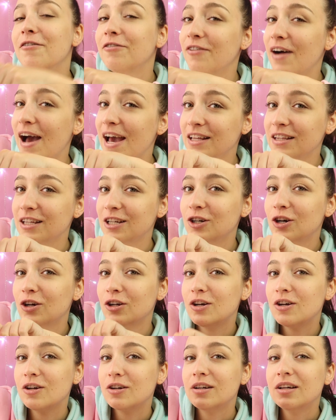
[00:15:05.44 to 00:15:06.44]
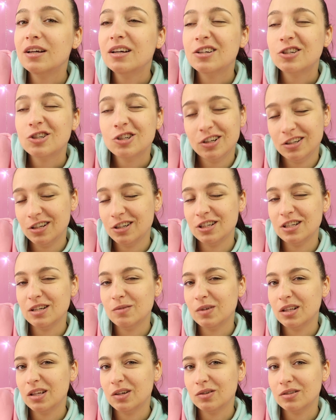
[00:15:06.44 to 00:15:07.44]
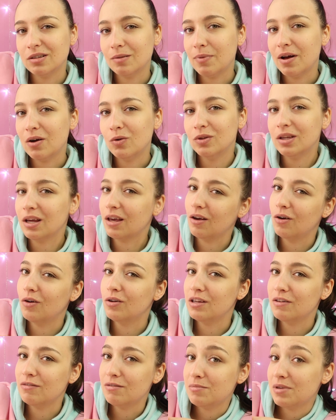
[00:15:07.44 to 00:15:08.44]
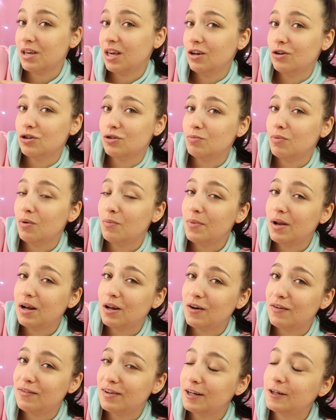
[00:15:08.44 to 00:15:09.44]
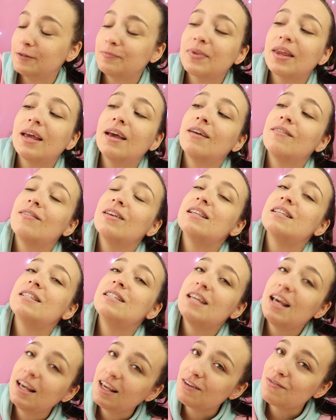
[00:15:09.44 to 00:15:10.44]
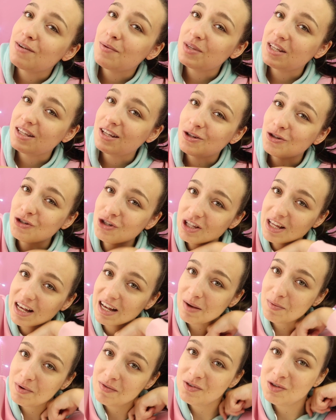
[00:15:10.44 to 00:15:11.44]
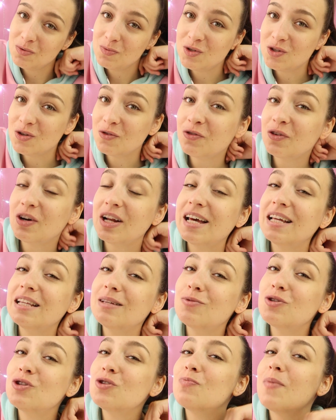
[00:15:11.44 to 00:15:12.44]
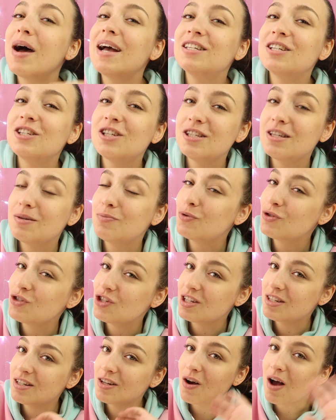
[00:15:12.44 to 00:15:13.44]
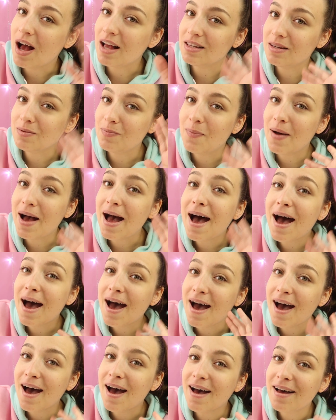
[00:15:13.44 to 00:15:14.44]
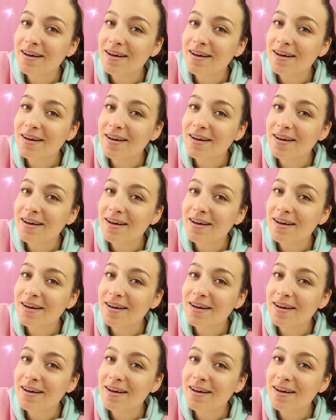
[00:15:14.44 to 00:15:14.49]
fajny kolor. Szkoda, że nie ma tego zapachu takiego, nie wiem, jakiegoś bąbelkowego. Więc dzięki Wam za ten odcinek, a my widzimy się w kolejnym. Trzymajcie się ciepło, cześć kochani, pa!